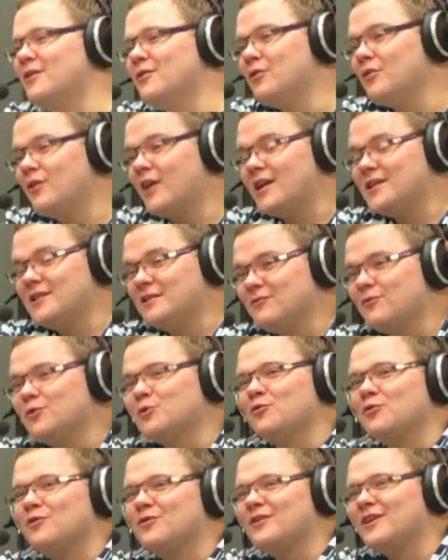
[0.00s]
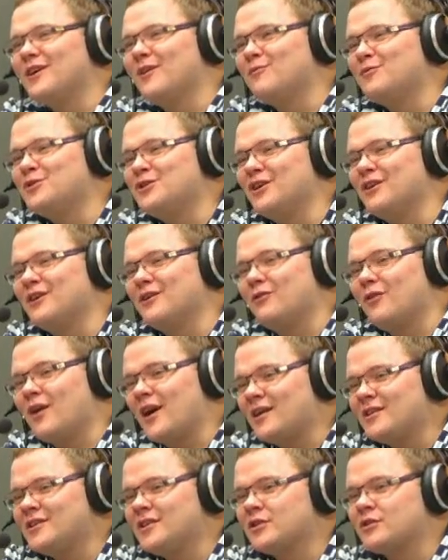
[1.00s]
Ну, и один вот он и обучал. Я говорю,
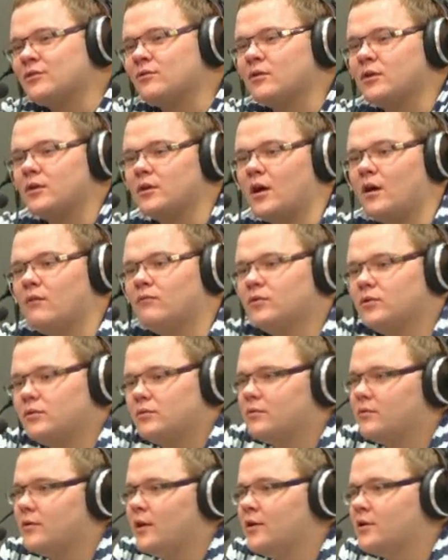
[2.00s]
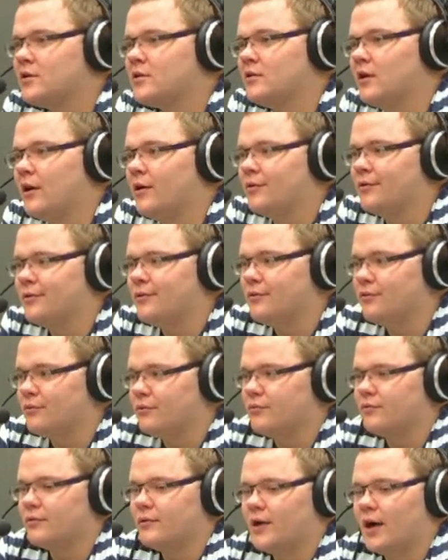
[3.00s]
а где же? Он говорит, а вот, я не знаю. Я говорю,
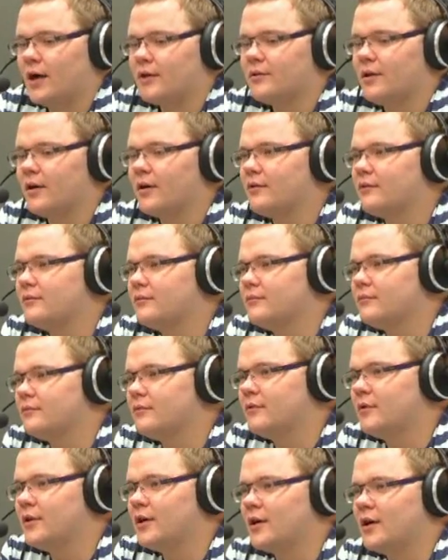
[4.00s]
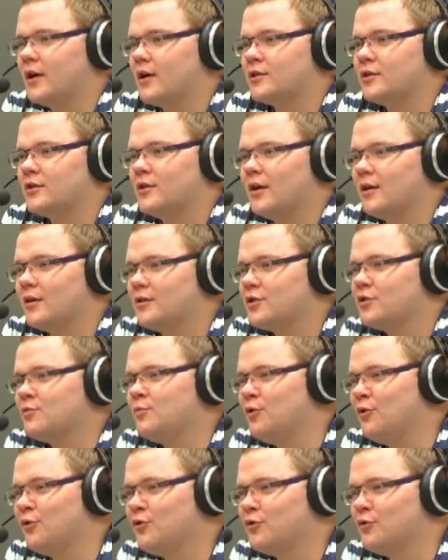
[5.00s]
ну, как так? Как, как же так? Где же
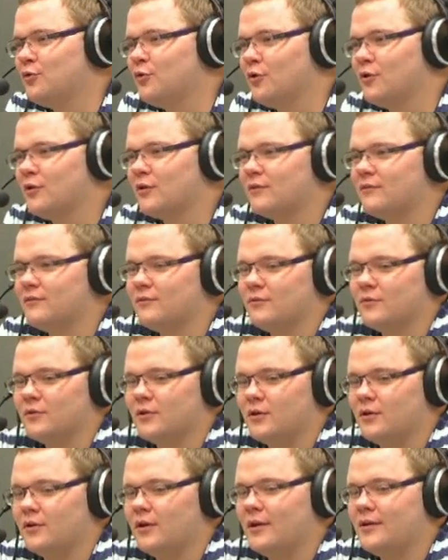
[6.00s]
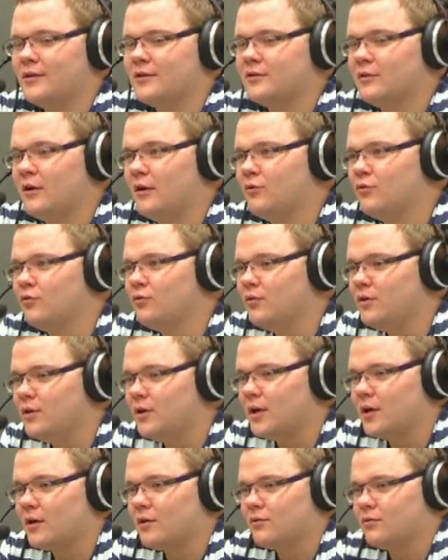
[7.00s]
миллионы долларов? Он говорит, я не знаю. Ну, и
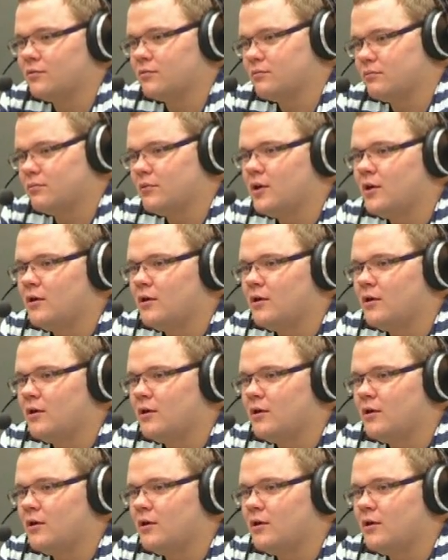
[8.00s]
я говорю,